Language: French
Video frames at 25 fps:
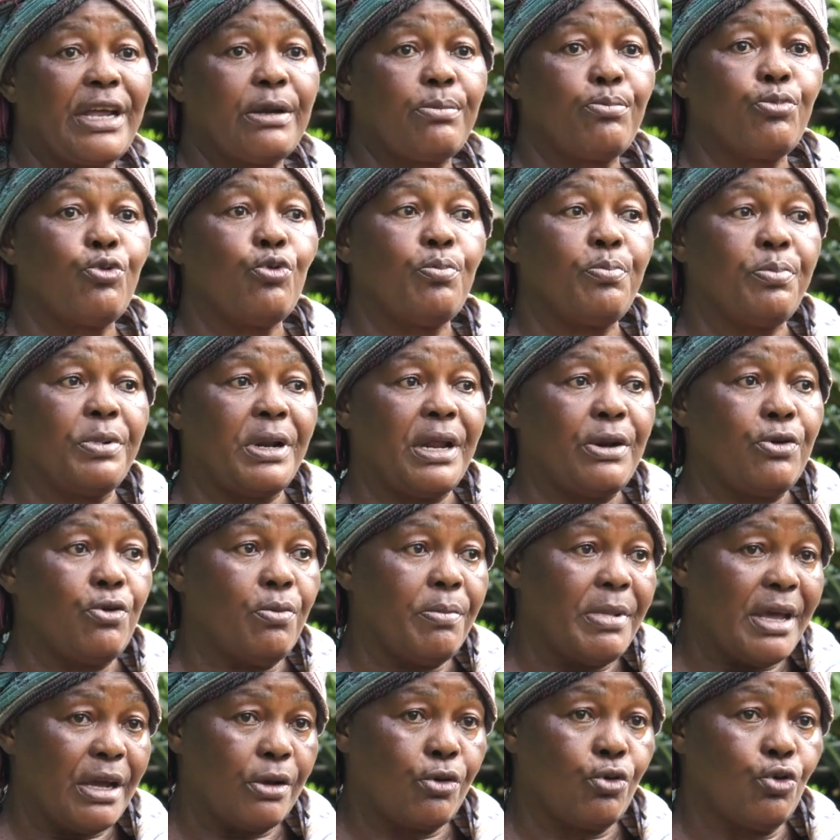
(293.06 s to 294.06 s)
être plus près de
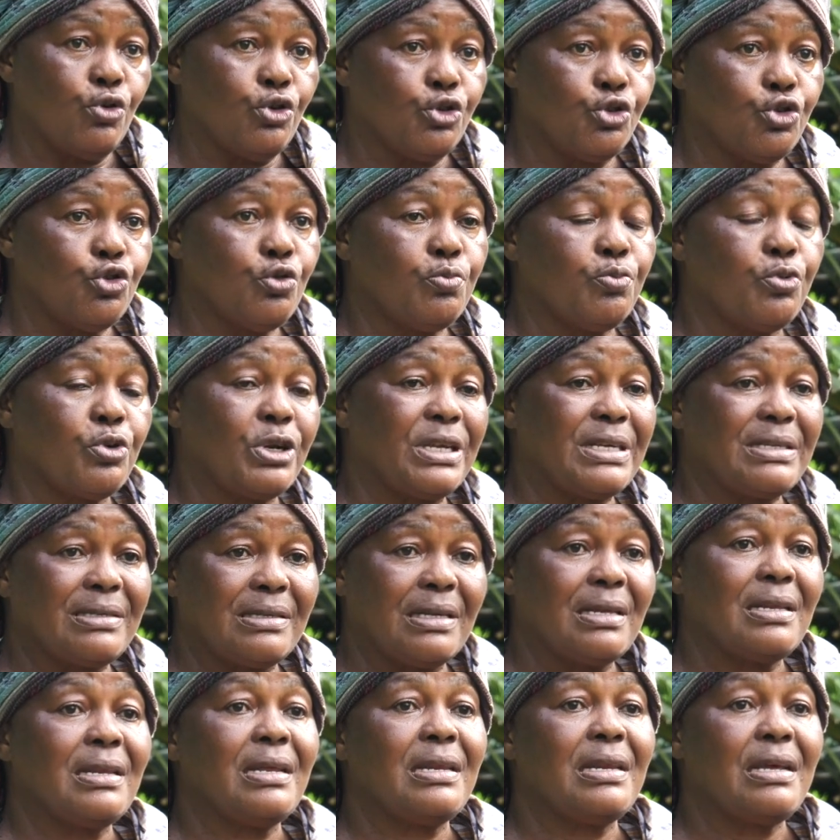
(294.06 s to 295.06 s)
mes cultures pour
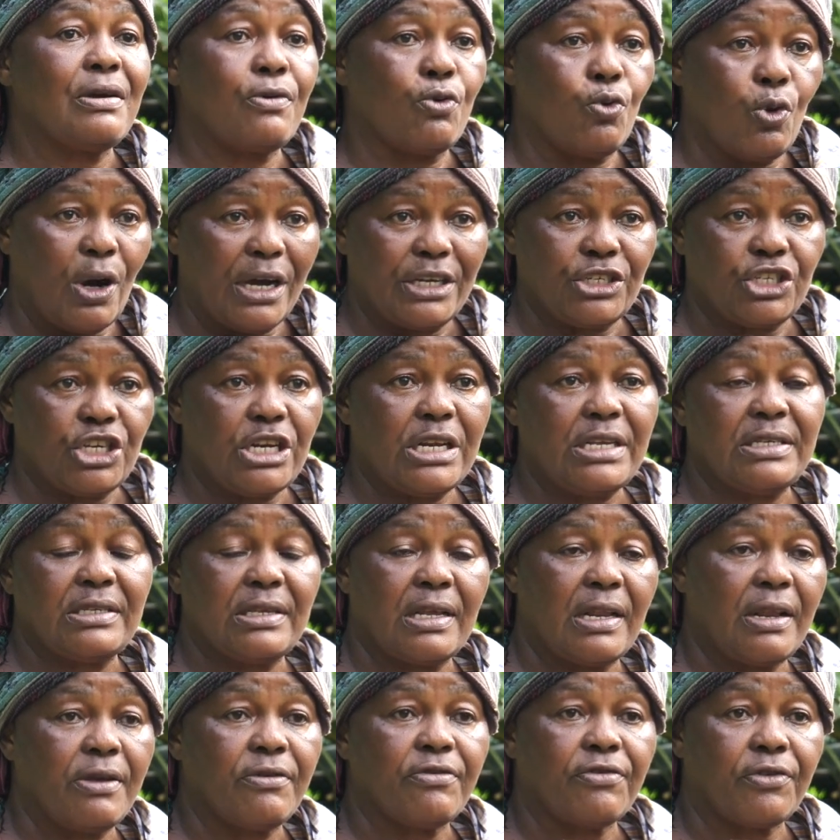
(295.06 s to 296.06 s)
essayer de décourager
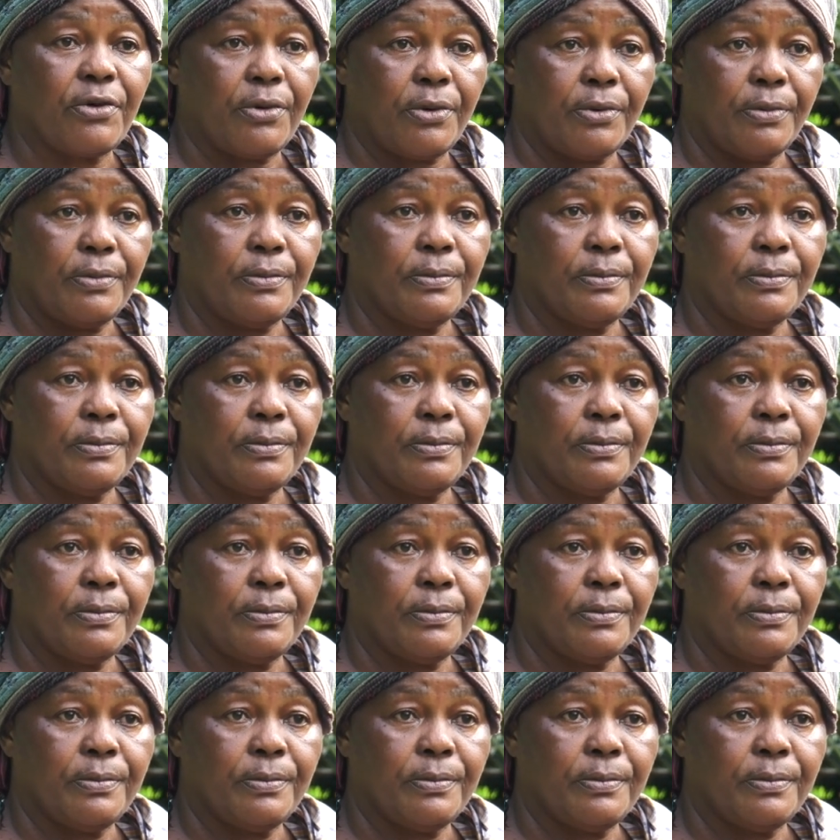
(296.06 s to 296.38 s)
les éléphants.